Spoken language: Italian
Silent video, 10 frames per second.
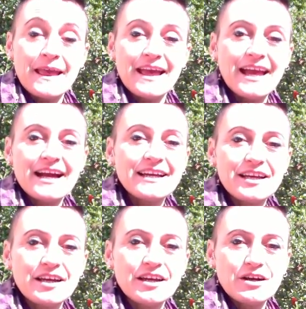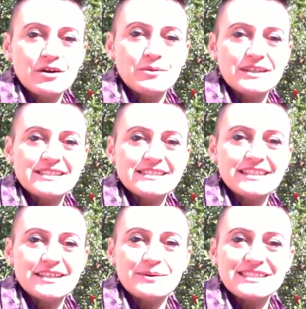e anche
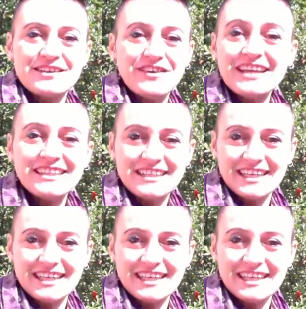questi, queste vendite